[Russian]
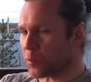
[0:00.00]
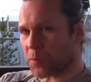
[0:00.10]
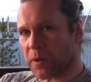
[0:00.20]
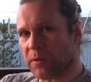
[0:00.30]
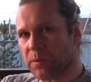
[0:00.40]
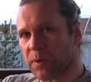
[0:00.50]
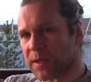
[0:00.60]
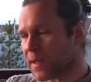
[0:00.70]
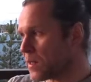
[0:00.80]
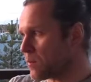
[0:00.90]
Вот про вина мы
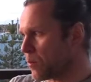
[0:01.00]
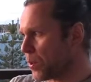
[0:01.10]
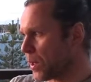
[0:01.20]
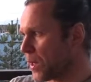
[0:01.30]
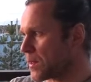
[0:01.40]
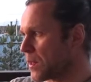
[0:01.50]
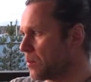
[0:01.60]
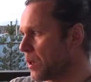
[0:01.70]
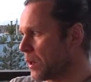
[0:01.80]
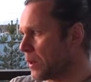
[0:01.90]
рассказываем, про красное и
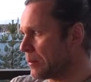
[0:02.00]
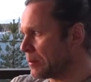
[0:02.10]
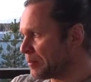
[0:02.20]
белое.